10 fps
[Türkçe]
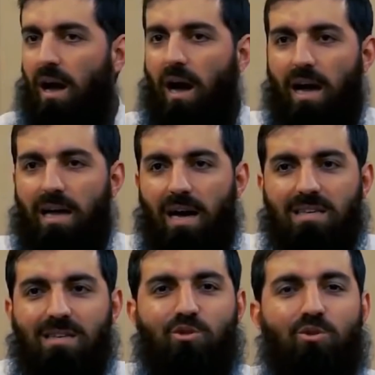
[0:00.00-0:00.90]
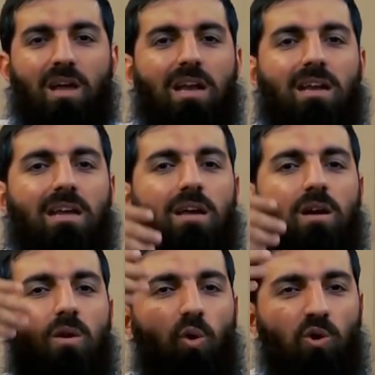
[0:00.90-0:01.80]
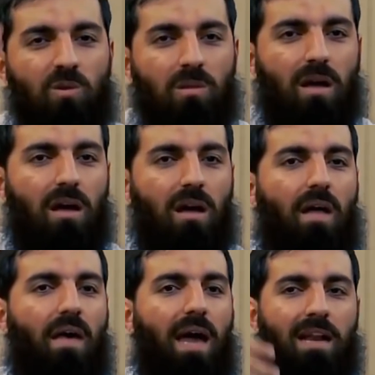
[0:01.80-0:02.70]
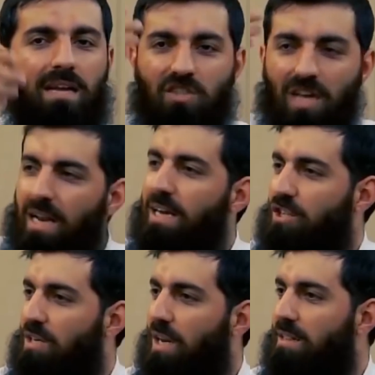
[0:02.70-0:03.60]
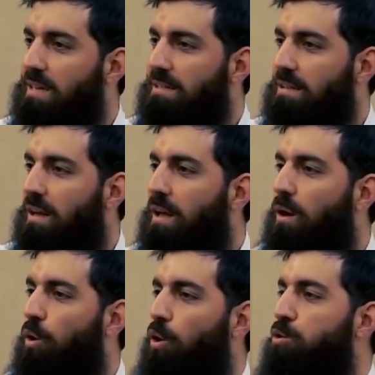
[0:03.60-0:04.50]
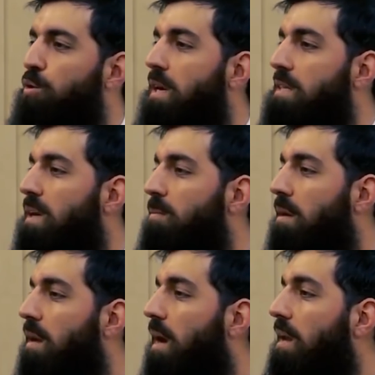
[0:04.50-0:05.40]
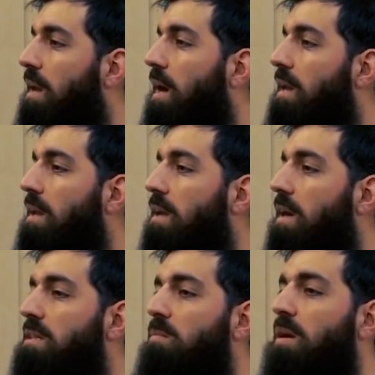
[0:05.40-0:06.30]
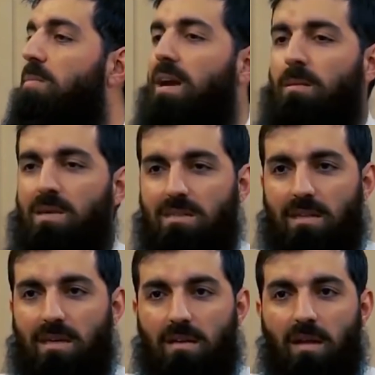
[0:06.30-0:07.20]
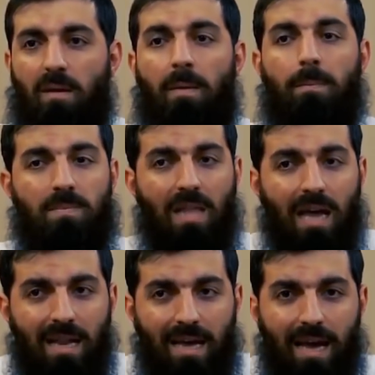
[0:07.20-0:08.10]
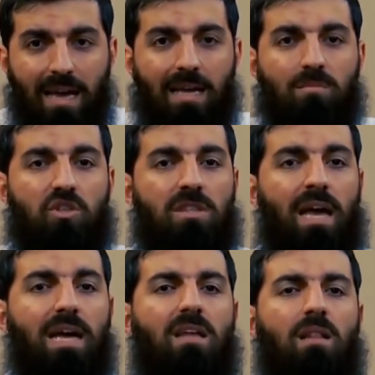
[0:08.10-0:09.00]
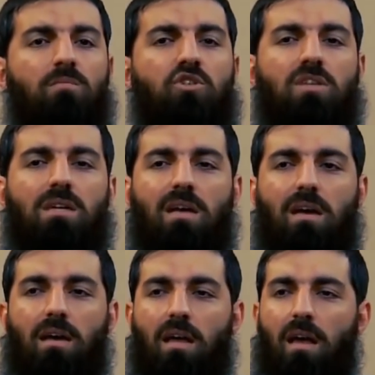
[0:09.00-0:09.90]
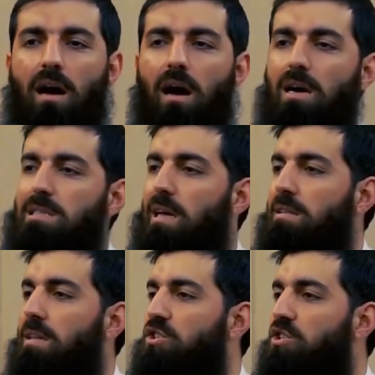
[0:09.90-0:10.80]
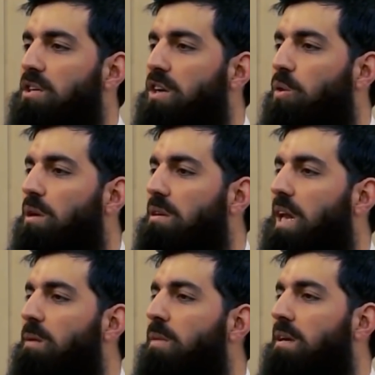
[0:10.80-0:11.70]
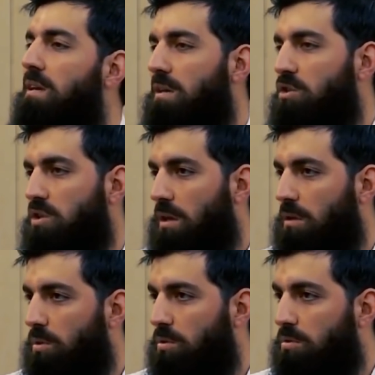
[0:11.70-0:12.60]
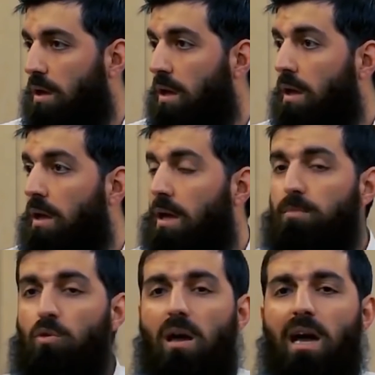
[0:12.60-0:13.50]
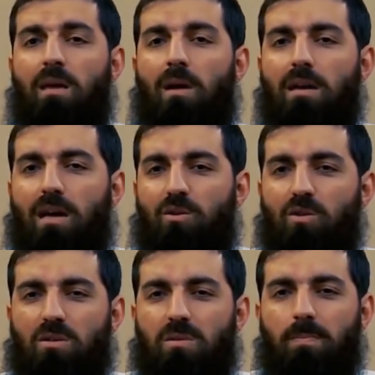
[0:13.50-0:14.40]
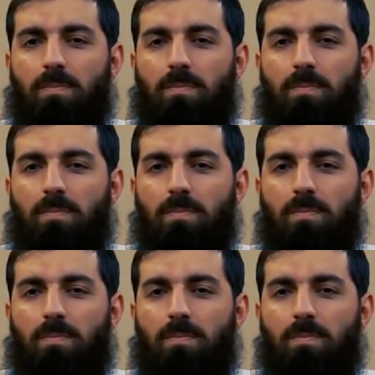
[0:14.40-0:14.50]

Hayatını sürekli oyunla, eğlenceyle geçirenler öldükleri zaman la ilahe illallah demeyi beklemesinler. Neyle eğlenmiş, neye dalmışlarsa ağızlarından çıkacak olan kelime yine aynı şekilde olur. İbnül Kayyım aktarıyor.